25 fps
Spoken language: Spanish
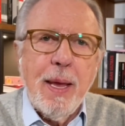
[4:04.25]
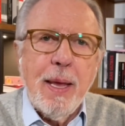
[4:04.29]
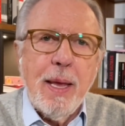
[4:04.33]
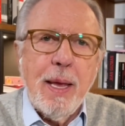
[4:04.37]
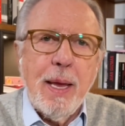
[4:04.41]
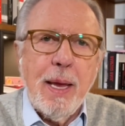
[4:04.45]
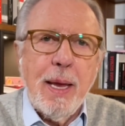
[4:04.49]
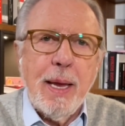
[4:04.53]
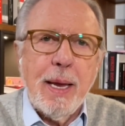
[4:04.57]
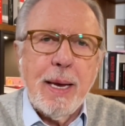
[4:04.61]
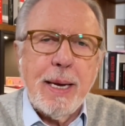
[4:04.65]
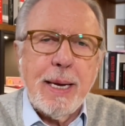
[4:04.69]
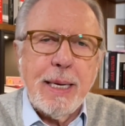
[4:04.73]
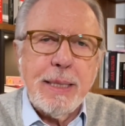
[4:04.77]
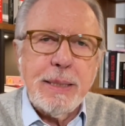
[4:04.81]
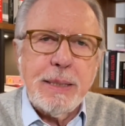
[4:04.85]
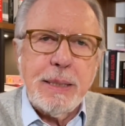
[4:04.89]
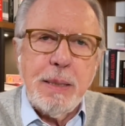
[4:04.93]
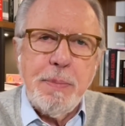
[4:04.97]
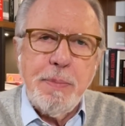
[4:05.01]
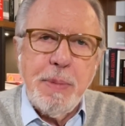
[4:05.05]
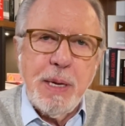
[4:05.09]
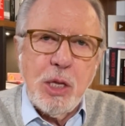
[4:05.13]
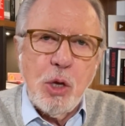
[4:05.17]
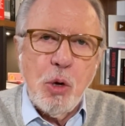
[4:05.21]
eh,
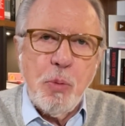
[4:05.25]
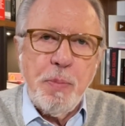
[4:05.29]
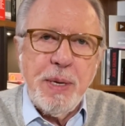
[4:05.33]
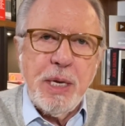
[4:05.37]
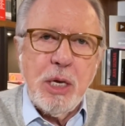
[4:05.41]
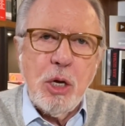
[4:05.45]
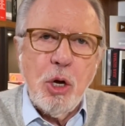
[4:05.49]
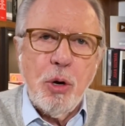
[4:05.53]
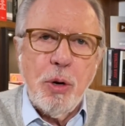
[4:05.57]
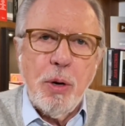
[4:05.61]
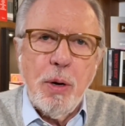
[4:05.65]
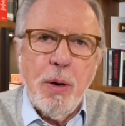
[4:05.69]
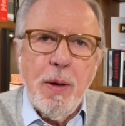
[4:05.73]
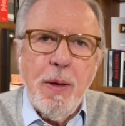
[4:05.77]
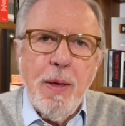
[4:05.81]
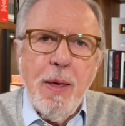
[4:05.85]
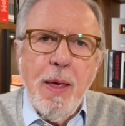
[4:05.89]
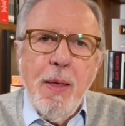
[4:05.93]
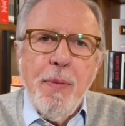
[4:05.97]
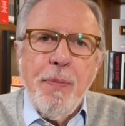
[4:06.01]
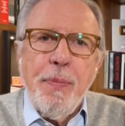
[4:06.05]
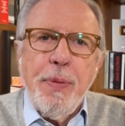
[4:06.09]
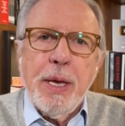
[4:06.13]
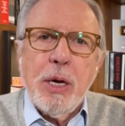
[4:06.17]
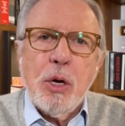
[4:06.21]
casi medio millón.
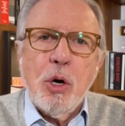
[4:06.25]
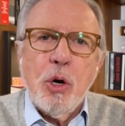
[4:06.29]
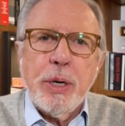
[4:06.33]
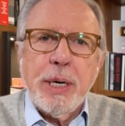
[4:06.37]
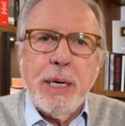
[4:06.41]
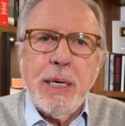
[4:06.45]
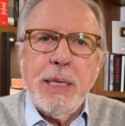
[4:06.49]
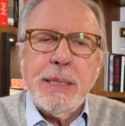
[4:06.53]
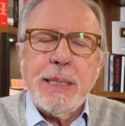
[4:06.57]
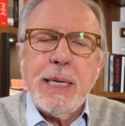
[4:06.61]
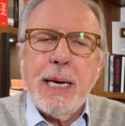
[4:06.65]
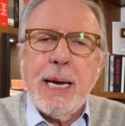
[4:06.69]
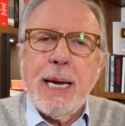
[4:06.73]
Dijo que en ese